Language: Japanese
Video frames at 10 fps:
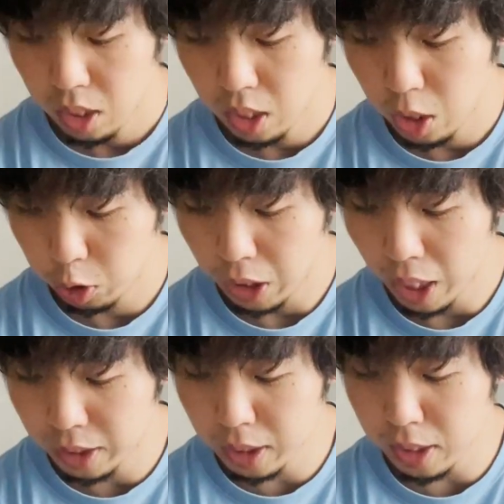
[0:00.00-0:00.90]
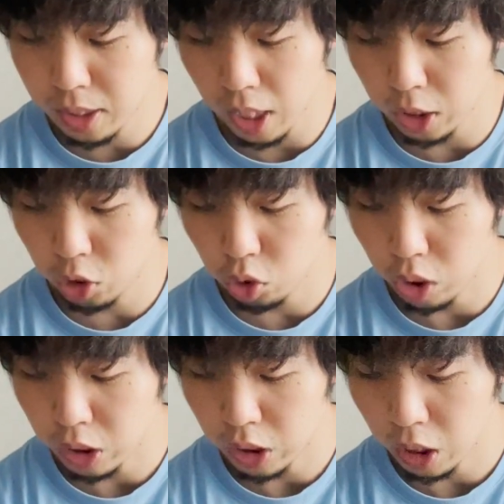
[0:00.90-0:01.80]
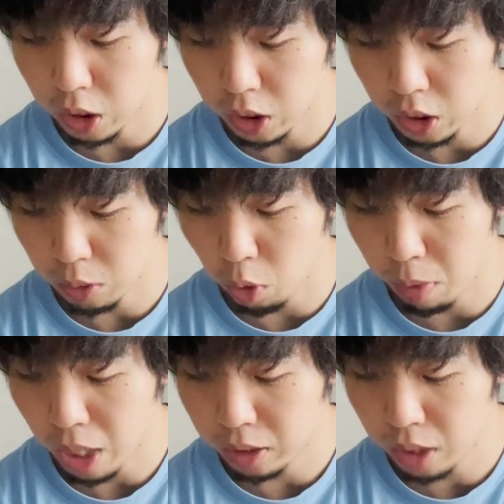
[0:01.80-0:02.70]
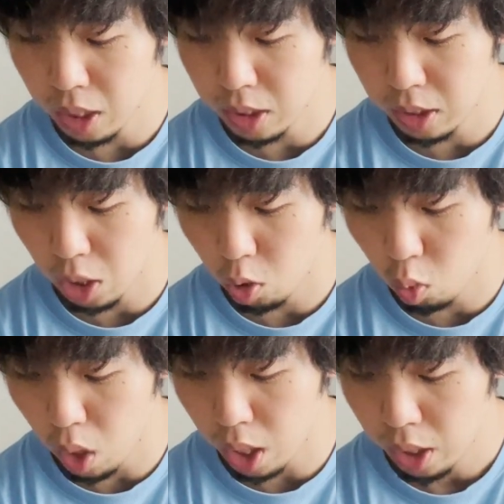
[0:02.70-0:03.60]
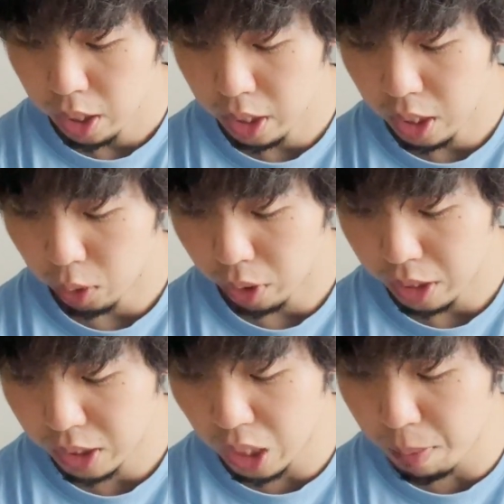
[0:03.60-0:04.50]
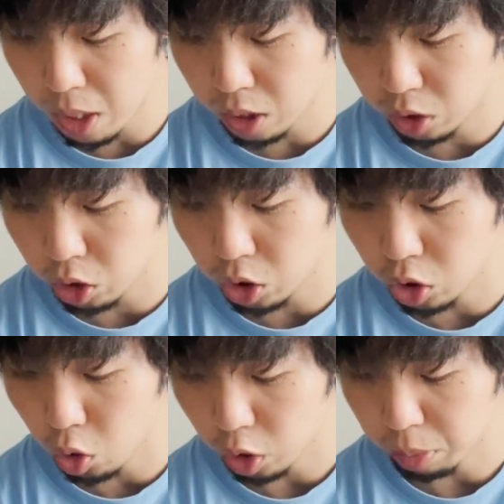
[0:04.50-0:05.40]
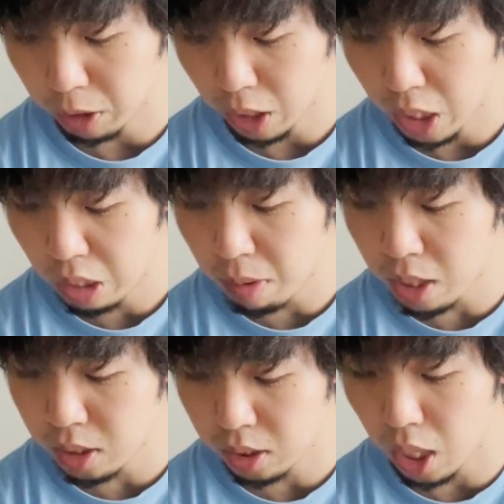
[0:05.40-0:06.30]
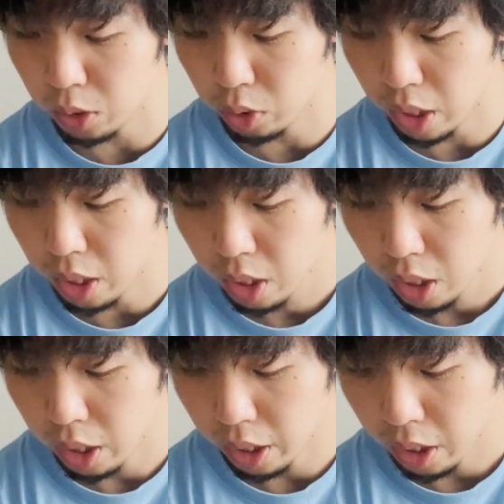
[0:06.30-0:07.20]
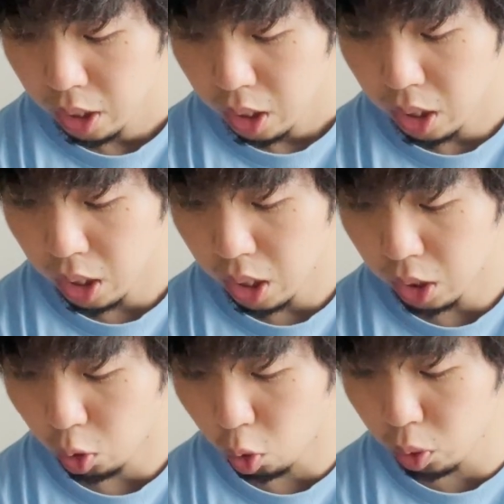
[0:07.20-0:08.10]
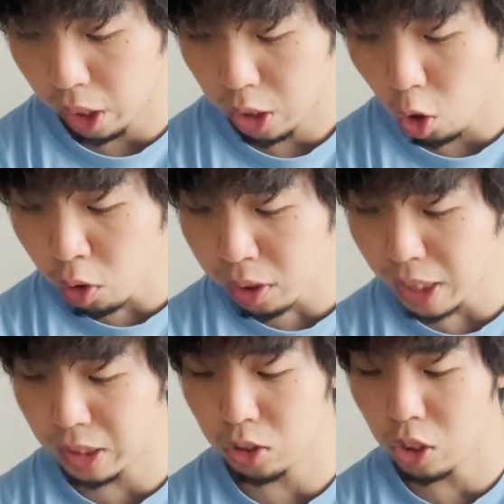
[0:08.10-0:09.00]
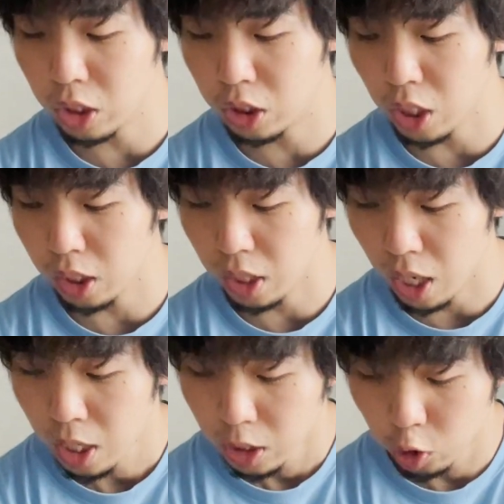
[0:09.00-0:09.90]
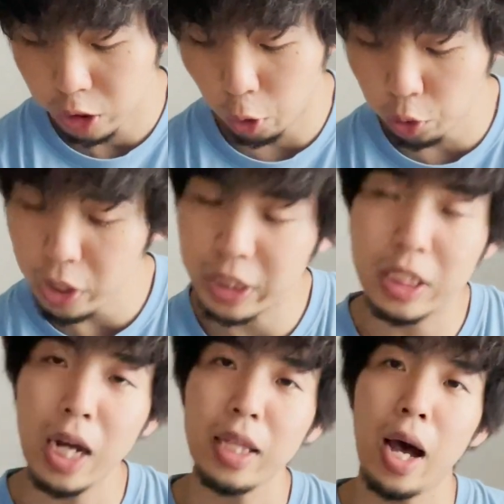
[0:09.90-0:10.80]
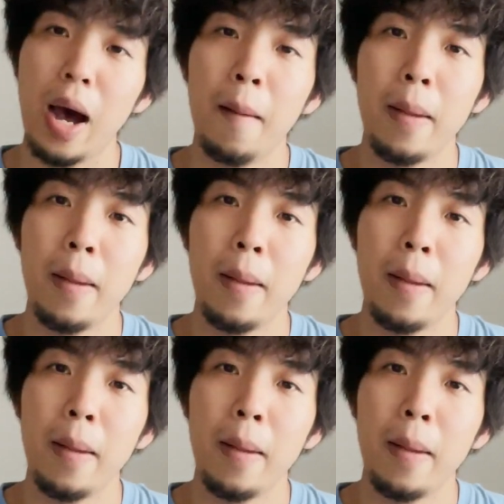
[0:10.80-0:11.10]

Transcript: えー、そして8月31日、これも楽天戦は、えー、これ、スタメン出場しましたね。2番サードで。はい。えー、ここで4打数1安打。そしてこの1安打、